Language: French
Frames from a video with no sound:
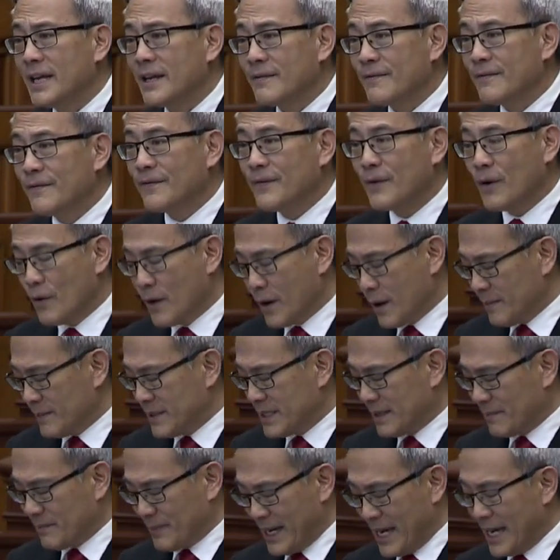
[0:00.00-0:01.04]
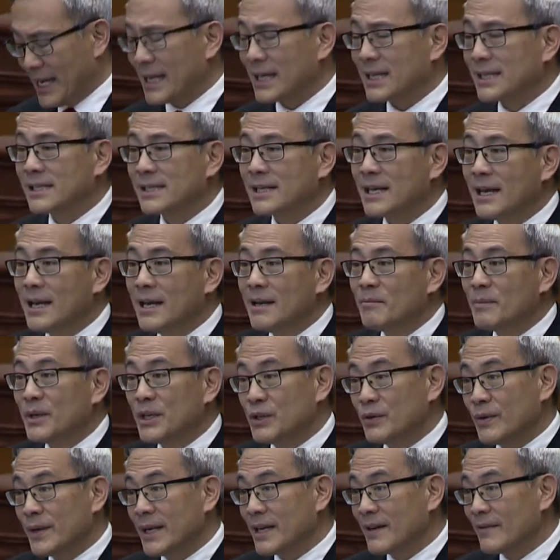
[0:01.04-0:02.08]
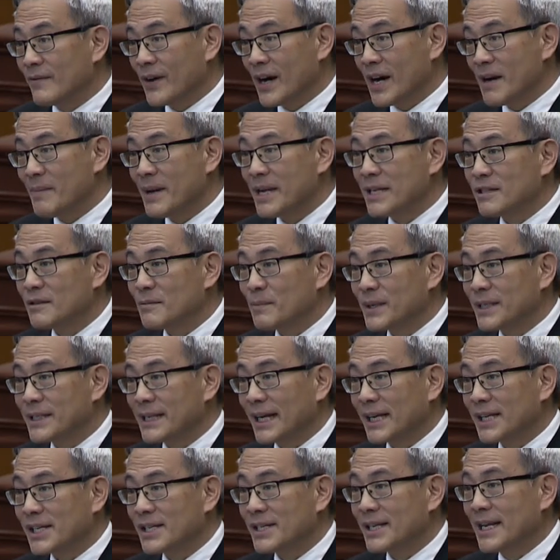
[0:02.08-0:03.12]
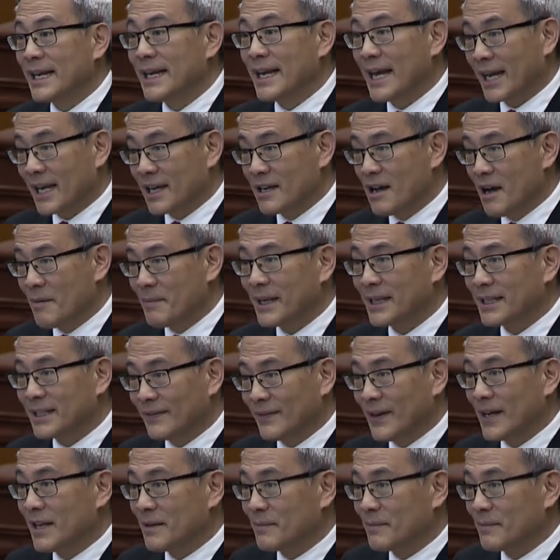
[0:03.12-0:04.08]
à l'aménagement. Il faut qu'il y ait une information